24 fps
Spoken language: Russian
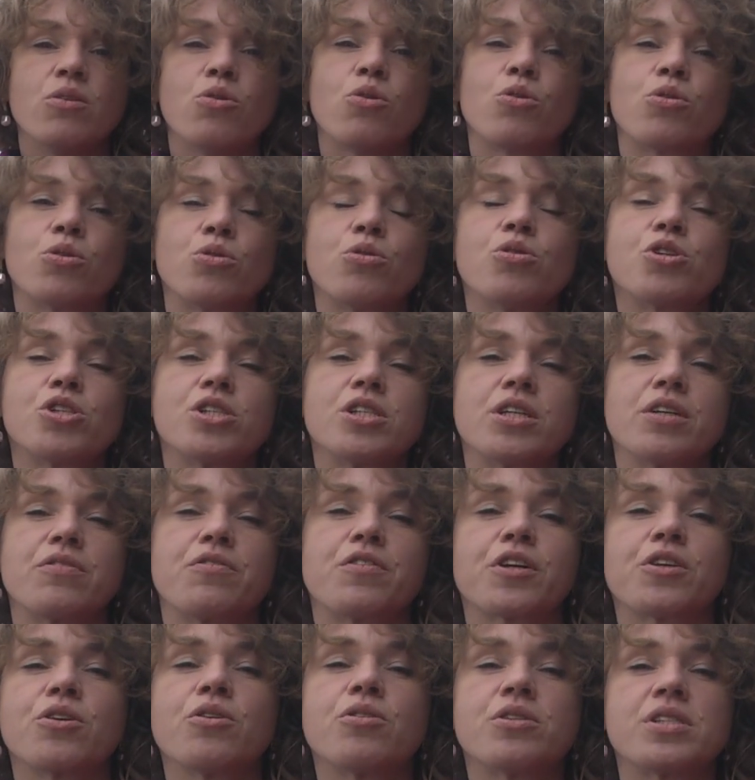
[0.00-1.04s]
Но художник
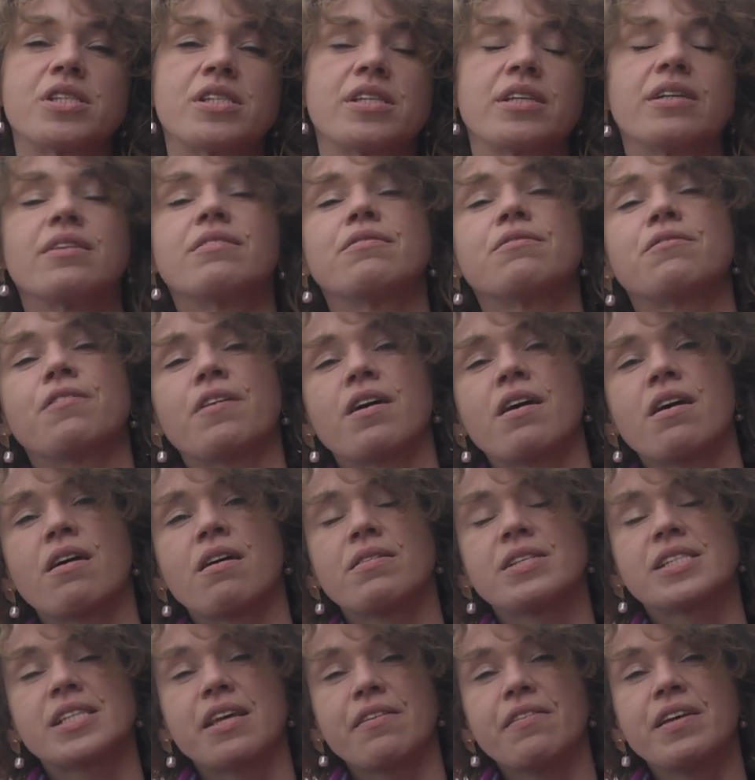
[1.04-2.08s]
вернется
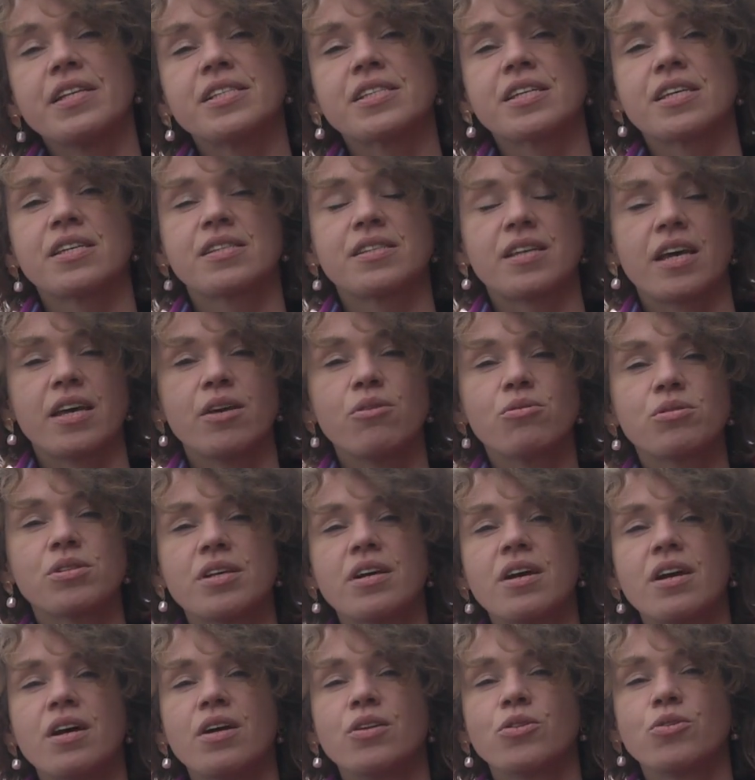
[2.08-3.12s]
в Советский
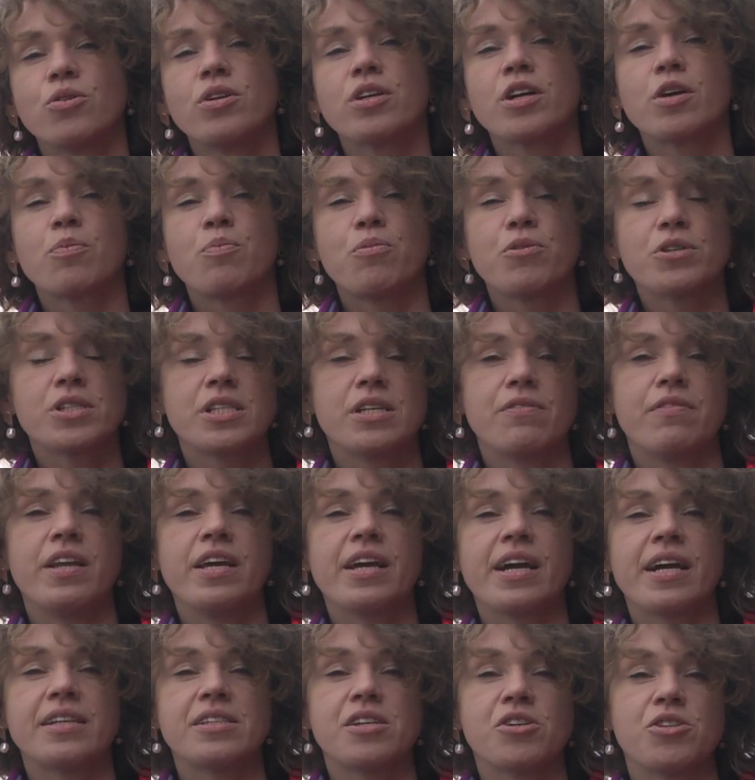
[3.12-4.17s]
Союз только после
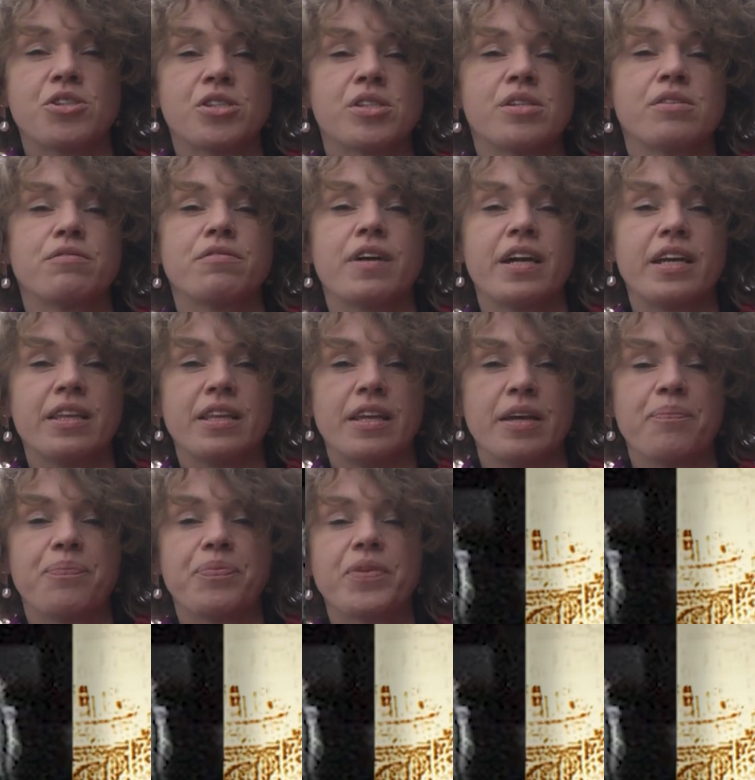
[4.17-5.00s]
Великой Отечественной войны.